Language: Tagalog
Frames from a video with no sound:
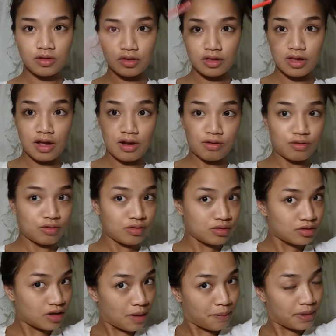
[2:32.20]
Doon lang,
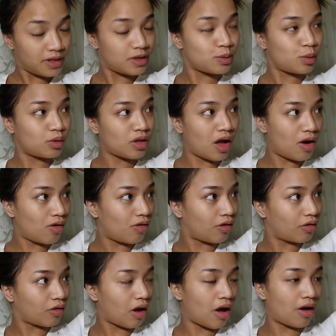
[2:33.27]
Japanese muna ako
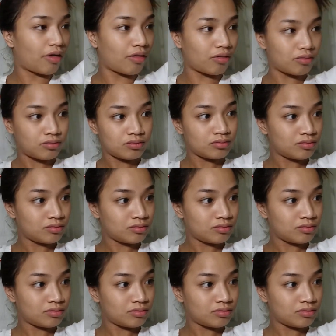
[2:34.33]
ng araw.